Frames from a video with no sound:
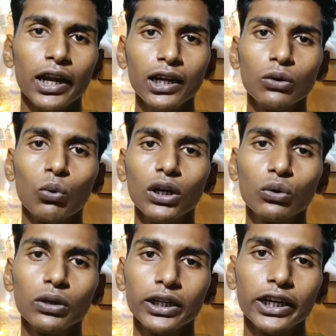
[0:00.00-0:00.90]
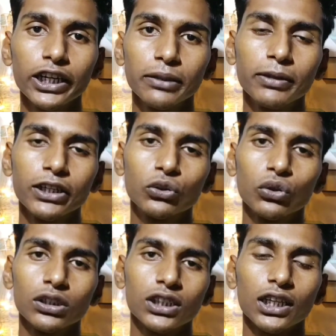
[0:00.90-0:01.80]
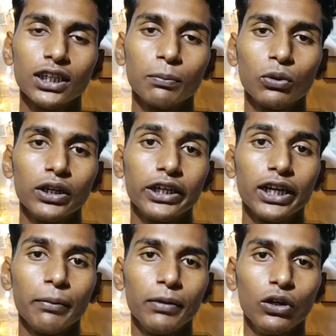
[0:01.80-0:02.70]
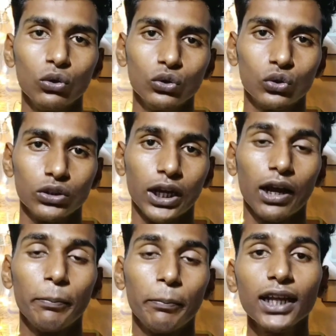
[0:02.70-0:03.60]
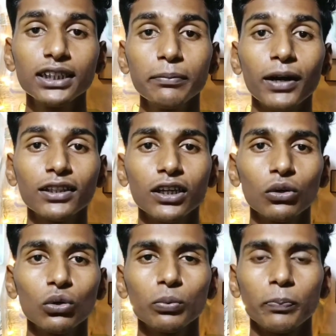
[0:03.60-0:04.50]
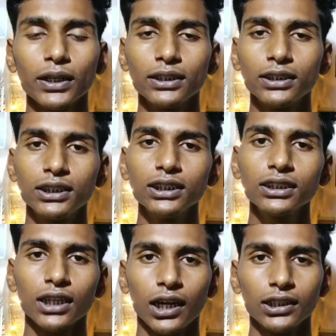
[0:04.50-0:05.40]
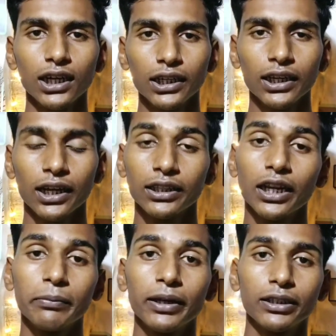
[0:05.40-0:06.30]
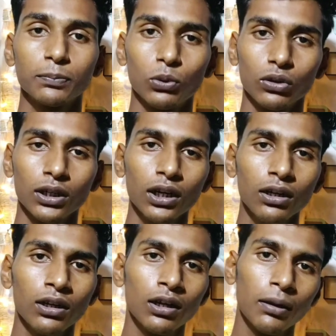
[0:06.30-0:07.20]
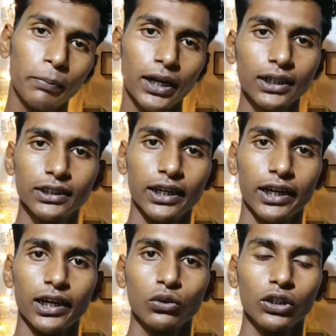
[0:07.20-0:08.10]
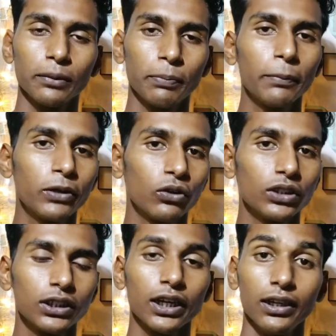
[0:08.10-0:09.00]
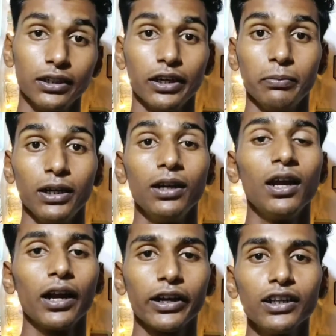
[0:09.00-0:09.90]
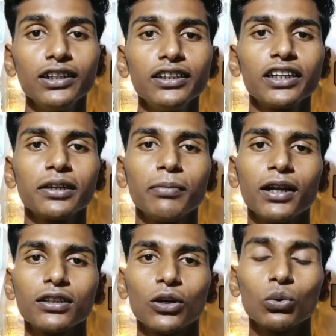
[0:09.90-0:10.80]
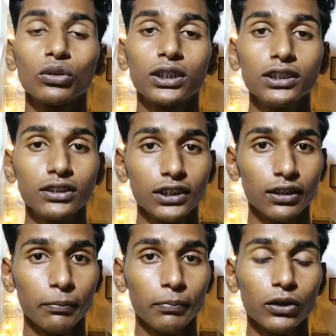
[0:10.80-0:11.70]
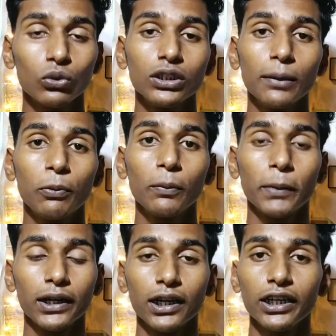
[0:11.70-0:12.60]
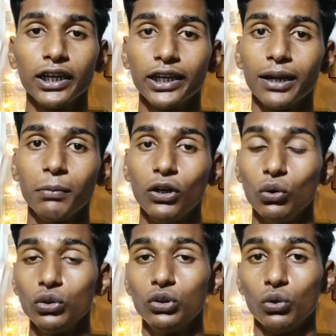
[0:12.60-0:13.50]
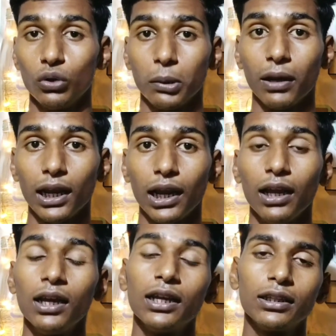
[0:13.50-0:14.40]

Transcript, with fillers: एंड वन ट्वेंटी एट जी बी स्टोरेज के साथ ये फ़ोन इंडिया में लॉन्च हो जाएगा प्राइस की बात करो तो पच्चीस हज़ार के अंदर में इस फ़ोन का प्राइस रहेगा ट्वेंटी फाइव थाउजेंड के अंदर में रिलीज डेट की बात करो तो तीन सितंबर को ये फ़ोन फाइनली इंडिया में लॉन्च होने वाला है